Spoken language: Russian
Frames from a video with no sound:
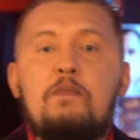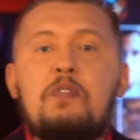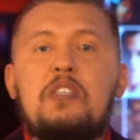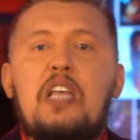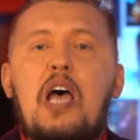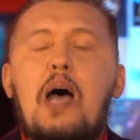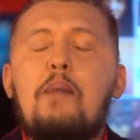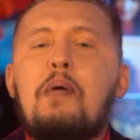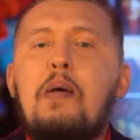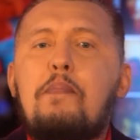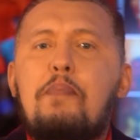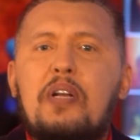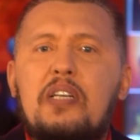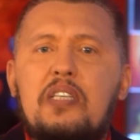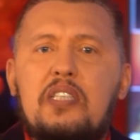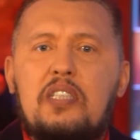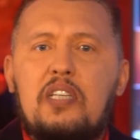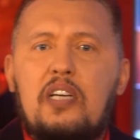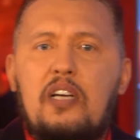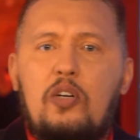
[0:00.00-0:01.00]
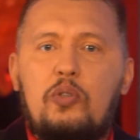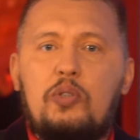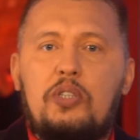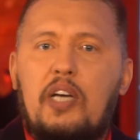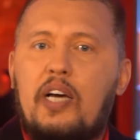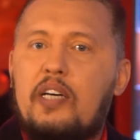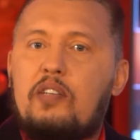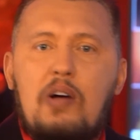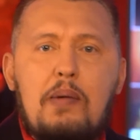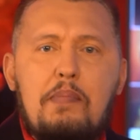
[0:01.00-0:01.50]
Самые простые люди,
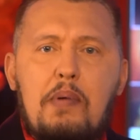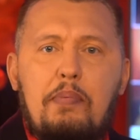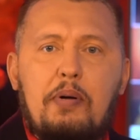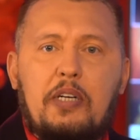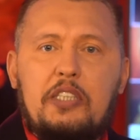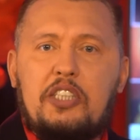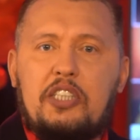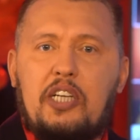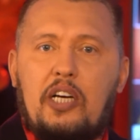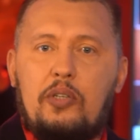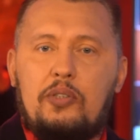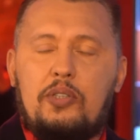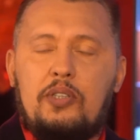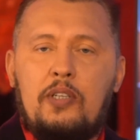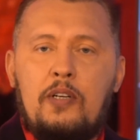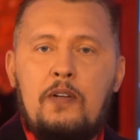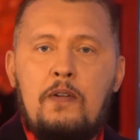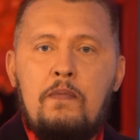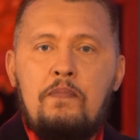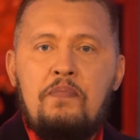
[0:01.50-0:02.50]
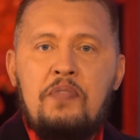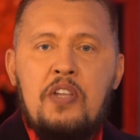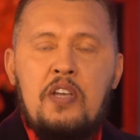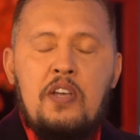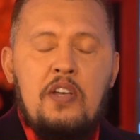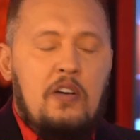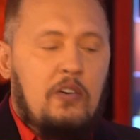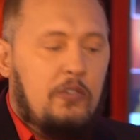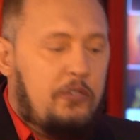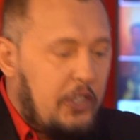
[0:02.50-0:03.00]
я к вам обращаюсь.
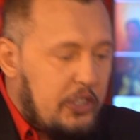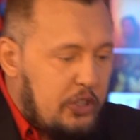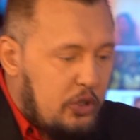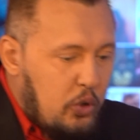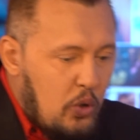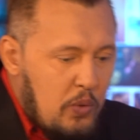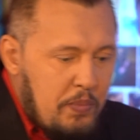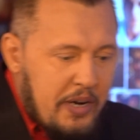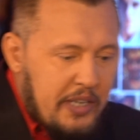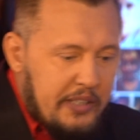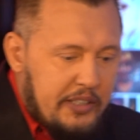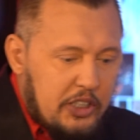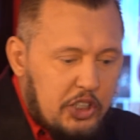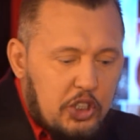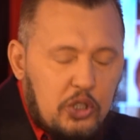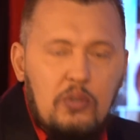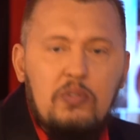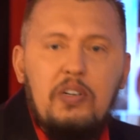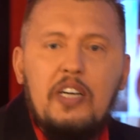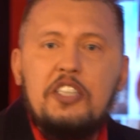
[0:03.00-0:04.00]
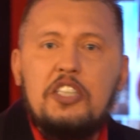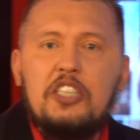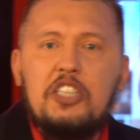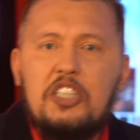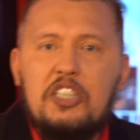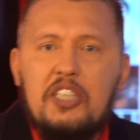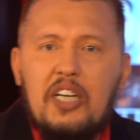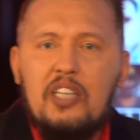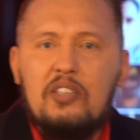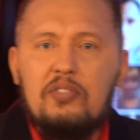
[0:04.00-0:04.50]
Вы думаете, что ваши
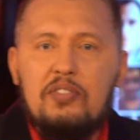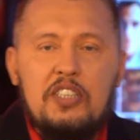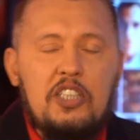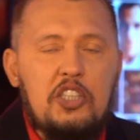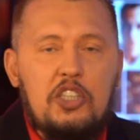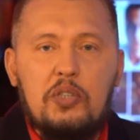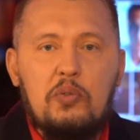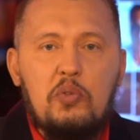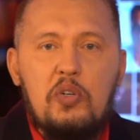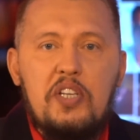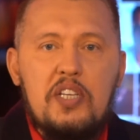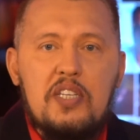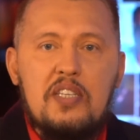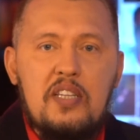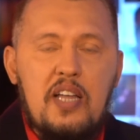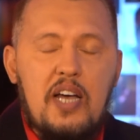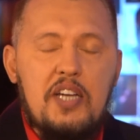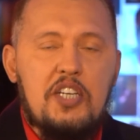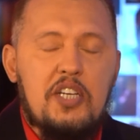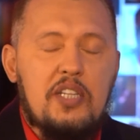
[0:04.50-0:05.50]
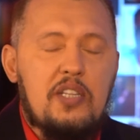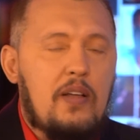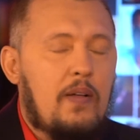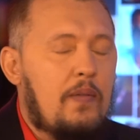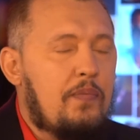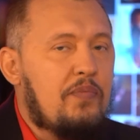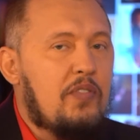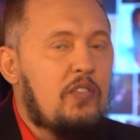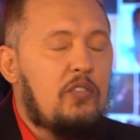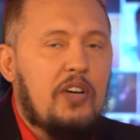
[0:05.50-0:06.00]
жертвы ничего не значат.
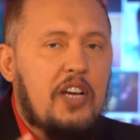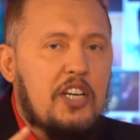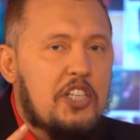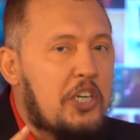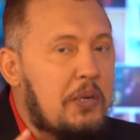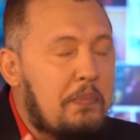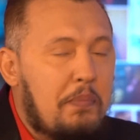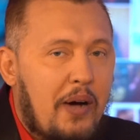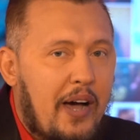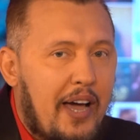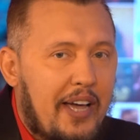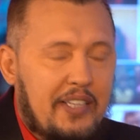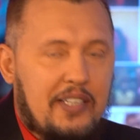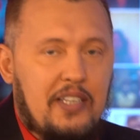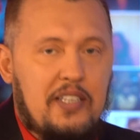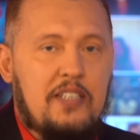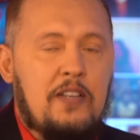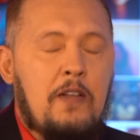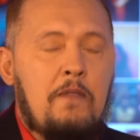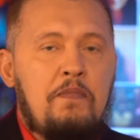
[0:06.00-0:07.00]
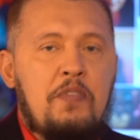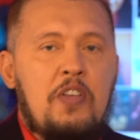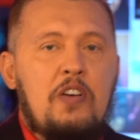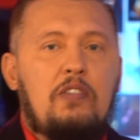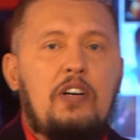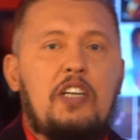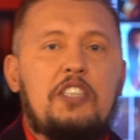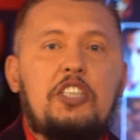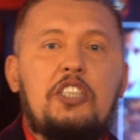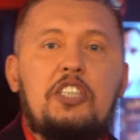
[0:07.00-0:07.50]
Вы ошибаетесь.
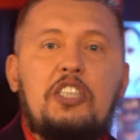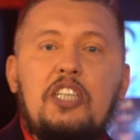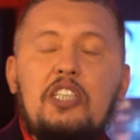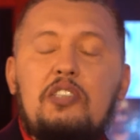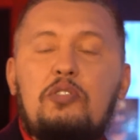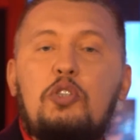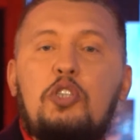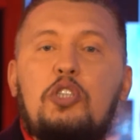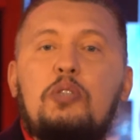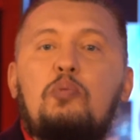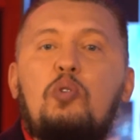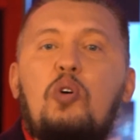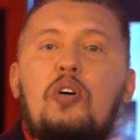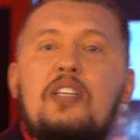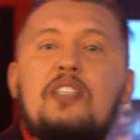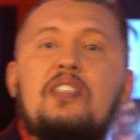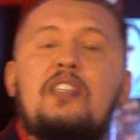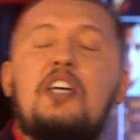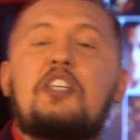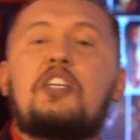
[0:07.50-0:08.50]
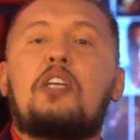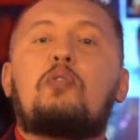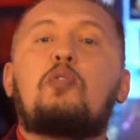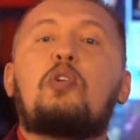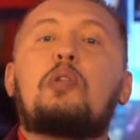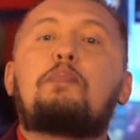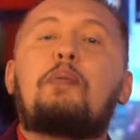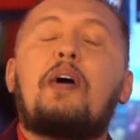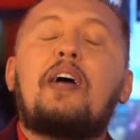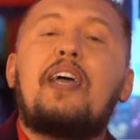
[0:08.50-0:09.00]
Ваши жертвы очень много значат.
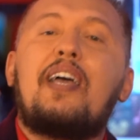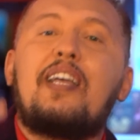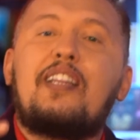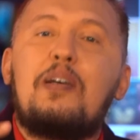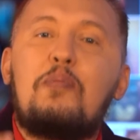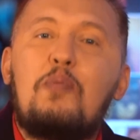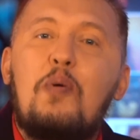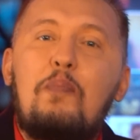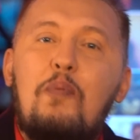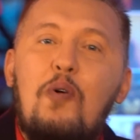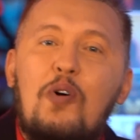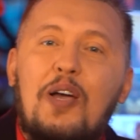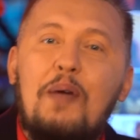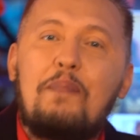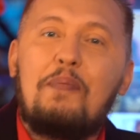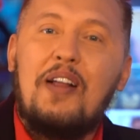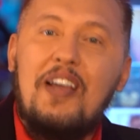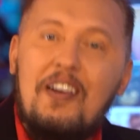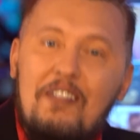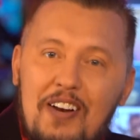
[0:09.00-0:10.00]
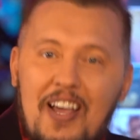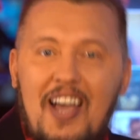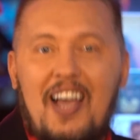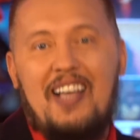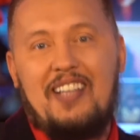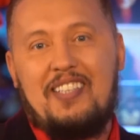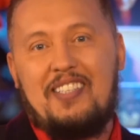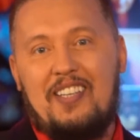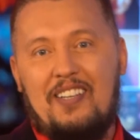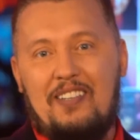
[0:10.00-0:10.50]
Вот поэтому Бог и
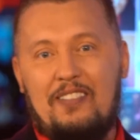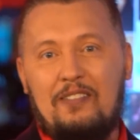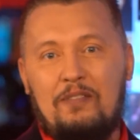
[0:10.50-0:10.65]
проявляется.